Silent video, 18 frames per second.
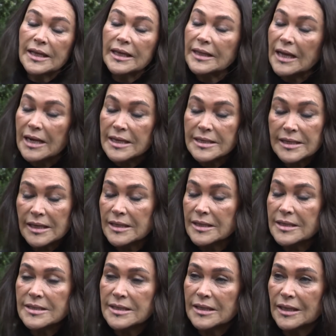Ne
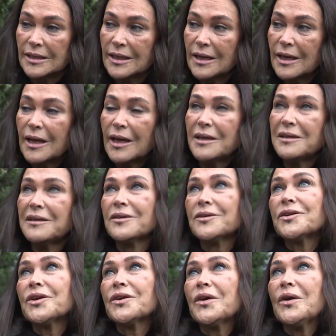derseniz deyin.
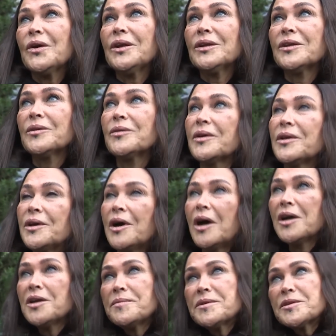Yok yok öyle de
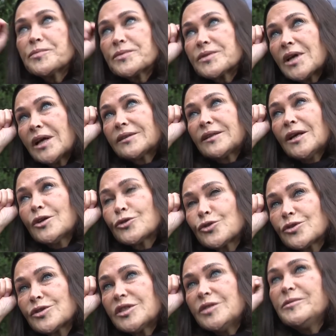öyle. Ay biz bir
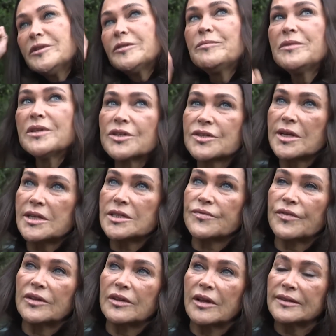saatten sonra simit mi
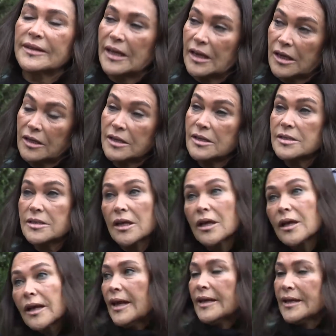yiyeceğiz falan
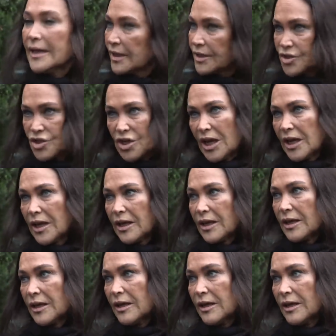gerekirse yenecek.